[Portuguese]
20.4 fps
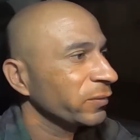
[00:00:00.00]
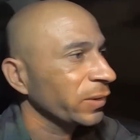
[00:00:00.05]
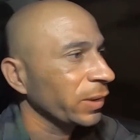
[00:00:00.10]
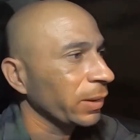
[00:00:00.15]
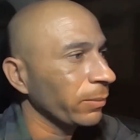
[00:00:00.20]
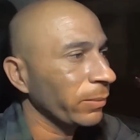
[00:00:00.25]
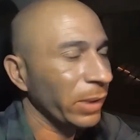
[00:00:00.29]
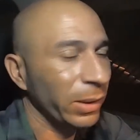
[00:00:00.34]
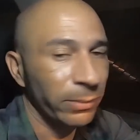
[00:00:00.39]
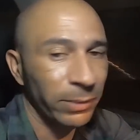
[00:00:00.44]

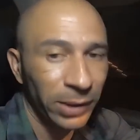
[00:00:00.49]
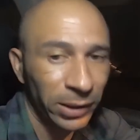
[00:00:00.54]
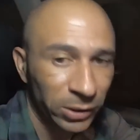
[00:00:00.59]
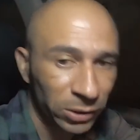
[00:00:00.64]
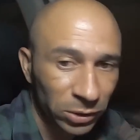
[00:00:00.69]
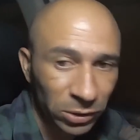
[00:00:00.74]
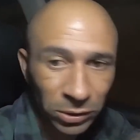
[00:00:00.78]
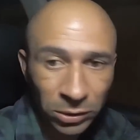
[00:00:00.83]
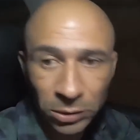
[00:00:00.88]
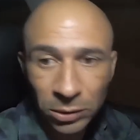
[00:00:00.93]
ficar bem
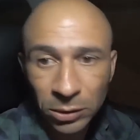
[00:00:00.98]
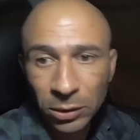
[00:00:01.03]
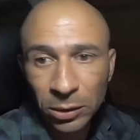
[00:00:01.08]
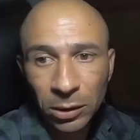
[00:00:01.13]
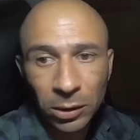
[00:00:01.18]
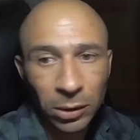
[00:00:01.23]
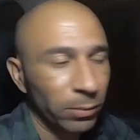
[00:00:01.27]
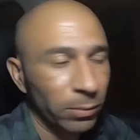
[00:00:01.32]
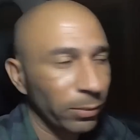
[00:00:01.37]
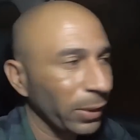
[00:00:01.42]
mais,
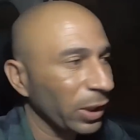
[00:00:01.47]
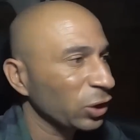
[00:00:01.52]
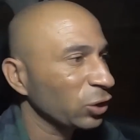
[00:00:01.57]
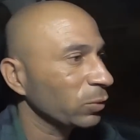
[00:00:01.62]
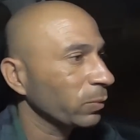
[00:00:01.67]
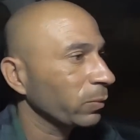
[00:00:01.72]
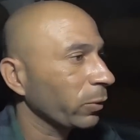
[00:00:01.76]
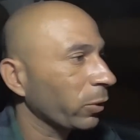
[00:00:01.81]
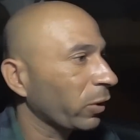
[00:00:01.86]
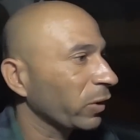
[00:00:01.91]

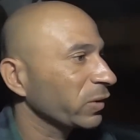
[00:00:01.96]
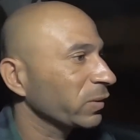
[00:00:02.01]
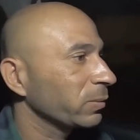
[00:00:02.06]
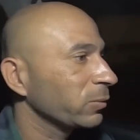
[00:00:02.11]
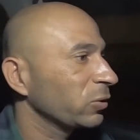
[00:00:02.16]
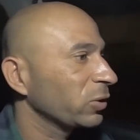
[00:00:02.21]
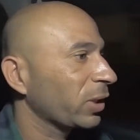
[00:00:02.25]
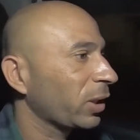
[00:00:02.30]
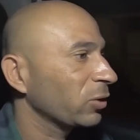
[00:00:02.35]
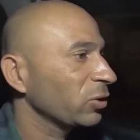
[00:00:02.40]
mais
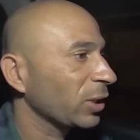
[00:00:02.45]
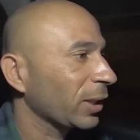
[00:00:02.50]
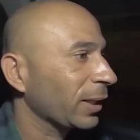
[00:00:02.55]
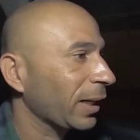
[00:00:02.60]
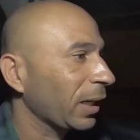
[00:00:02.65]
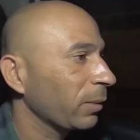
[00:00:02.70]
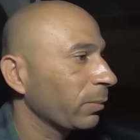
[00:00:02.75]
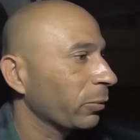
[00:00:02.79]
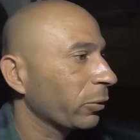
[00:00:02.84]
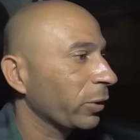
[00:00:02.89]
próximo de lá, eu já
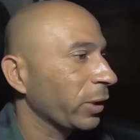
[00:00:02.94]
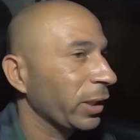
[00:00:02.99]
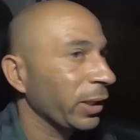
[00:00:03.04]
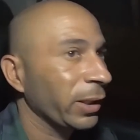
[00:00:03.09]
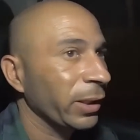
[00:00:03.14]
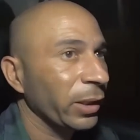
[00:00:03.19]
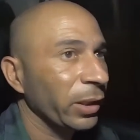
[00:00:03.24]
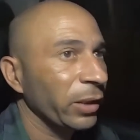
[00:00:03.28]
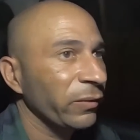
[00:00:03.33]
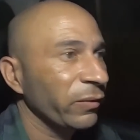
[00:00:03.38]
caio pro
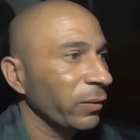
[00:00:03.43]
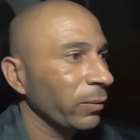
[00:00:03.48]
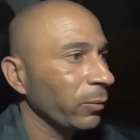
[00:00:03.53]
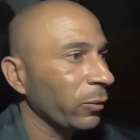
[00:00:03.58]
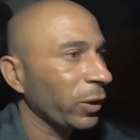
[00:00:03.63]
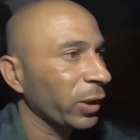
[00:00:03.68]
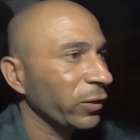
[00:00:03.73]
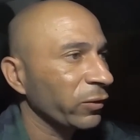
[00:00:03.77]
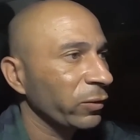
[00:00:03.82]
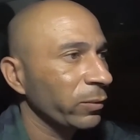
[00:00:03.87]
recreio e
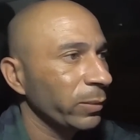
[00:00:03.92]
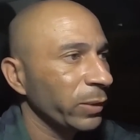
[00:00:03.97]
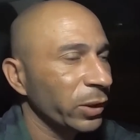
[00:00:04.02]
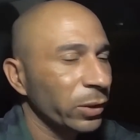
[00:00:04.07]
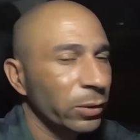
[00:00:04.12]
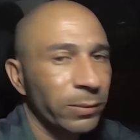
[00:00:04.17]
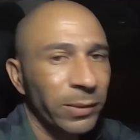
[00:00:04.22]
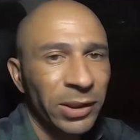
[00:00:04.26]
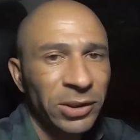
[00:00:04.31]
vamos embora subindo.